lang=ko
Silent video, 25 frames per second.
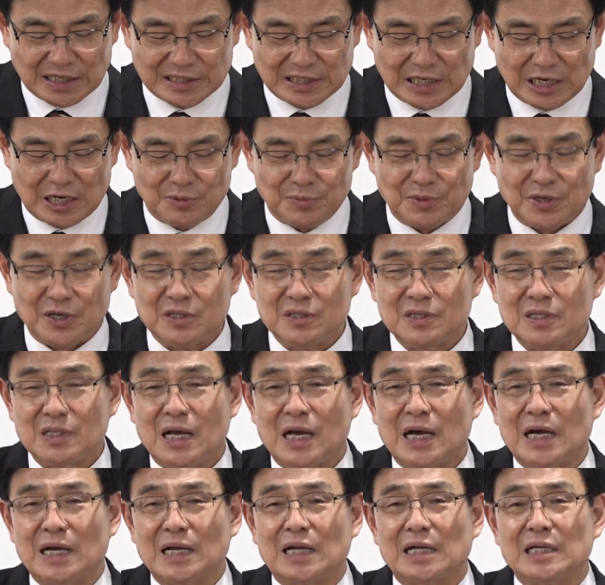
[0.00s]
아니하면
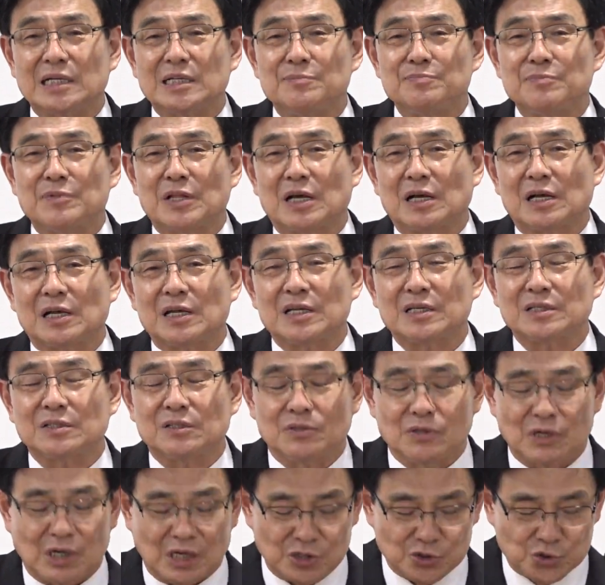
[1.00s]
하나님 나라에
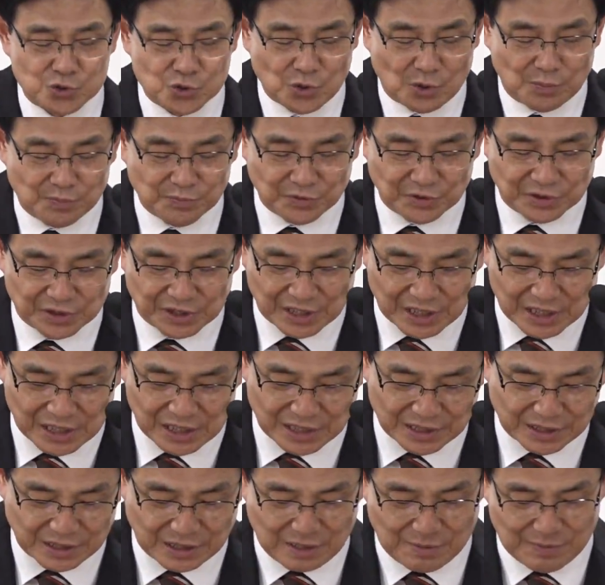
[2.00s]
들어갈 수
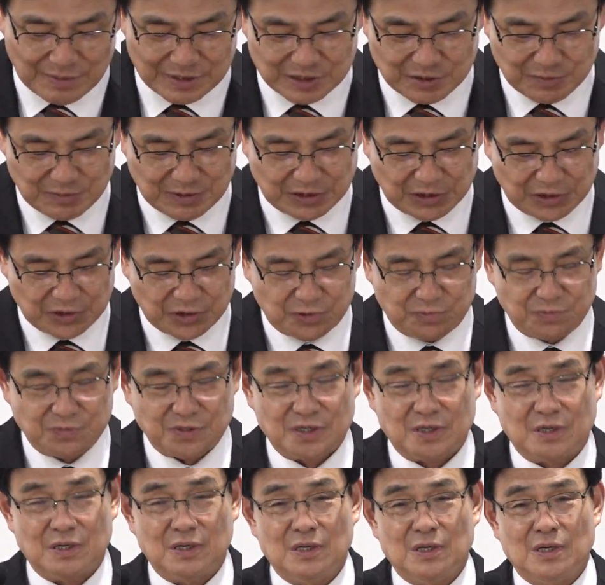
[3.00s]
없느니라 이렇게 말씀하셨습니다.
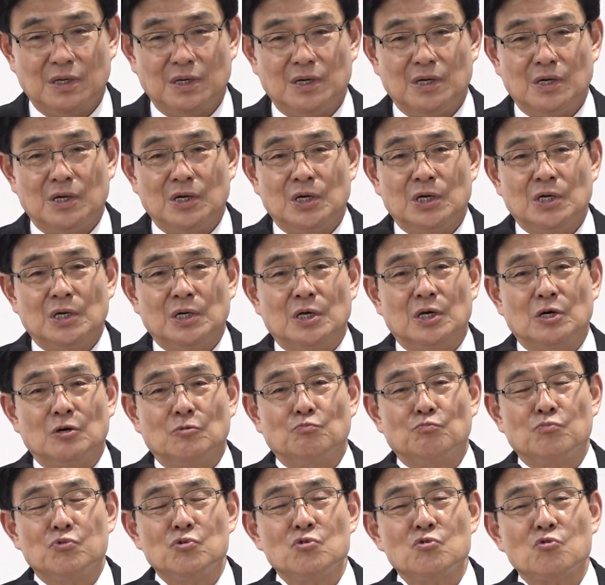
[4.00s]
예,
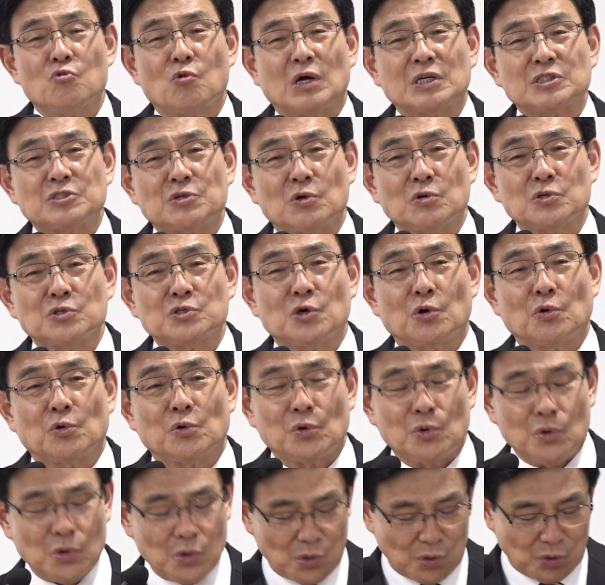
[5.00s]
물과
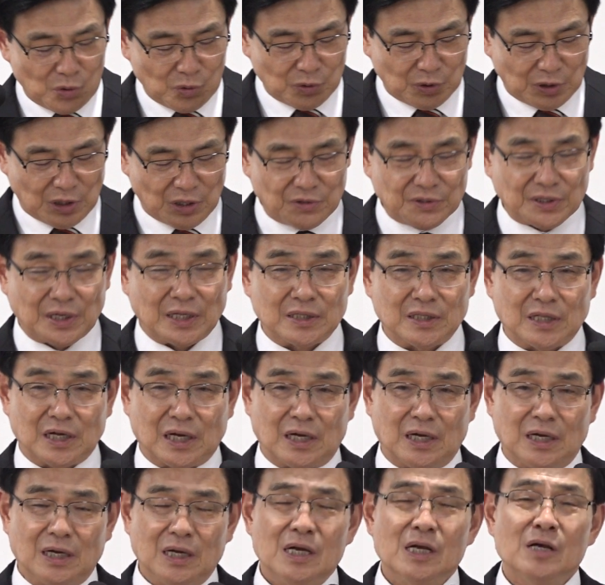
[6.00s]
성령으로
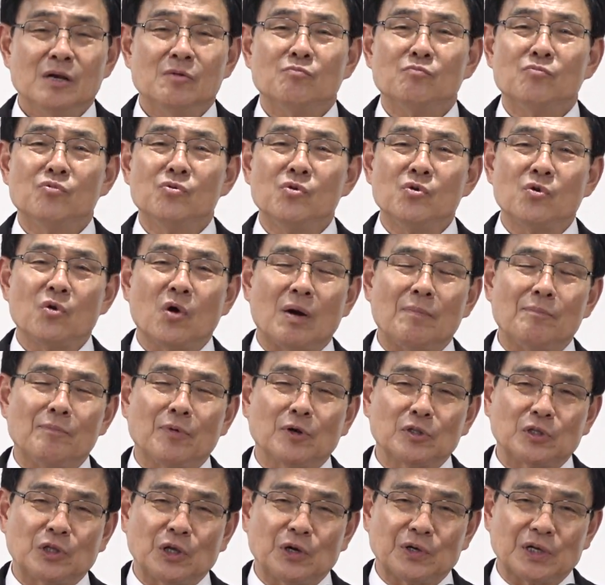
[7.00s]
태어난다. 물로
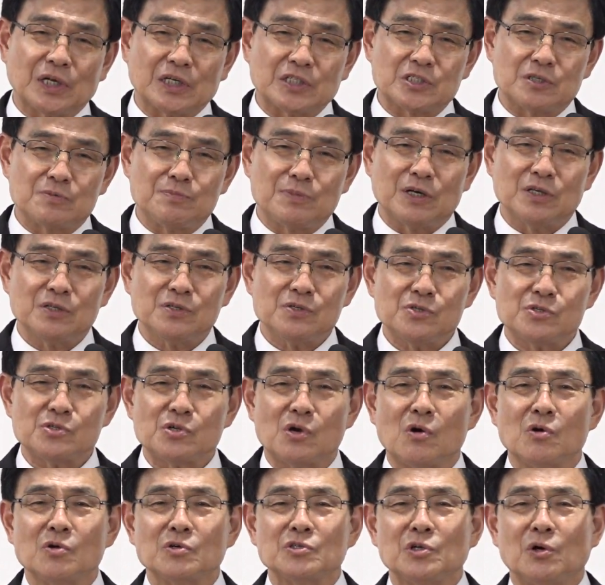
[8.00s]
한번 태어났으면
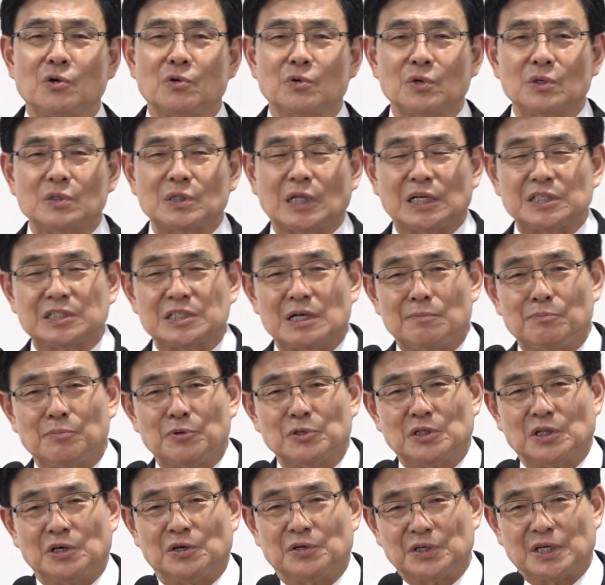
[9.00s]
성령으로 다시
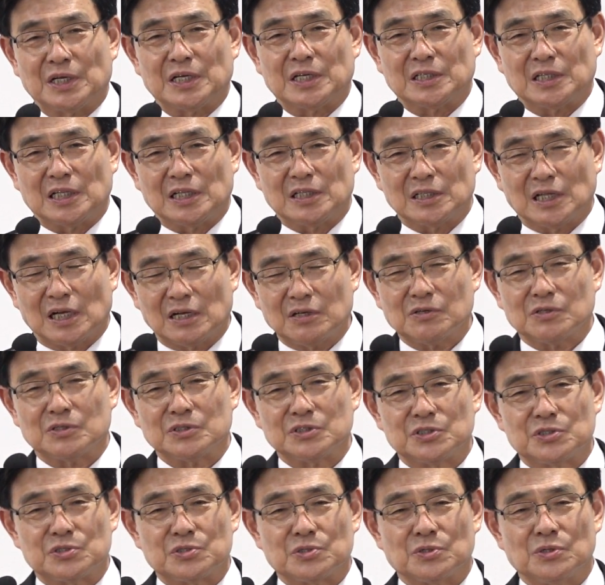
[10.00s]
한번 태어나야 된다는
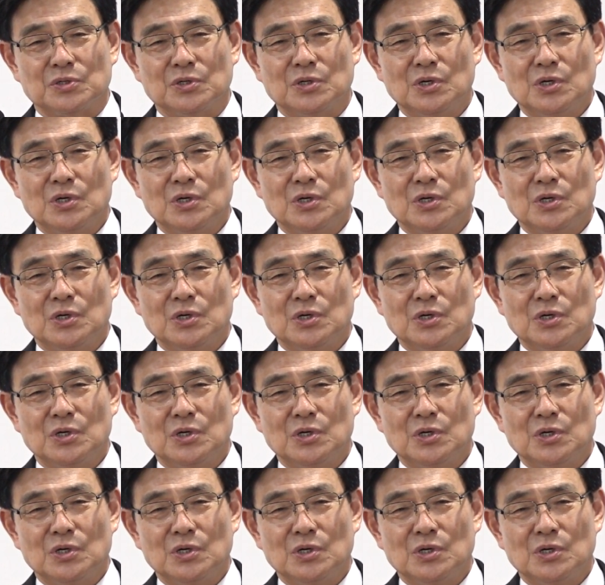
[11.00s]
것이죠.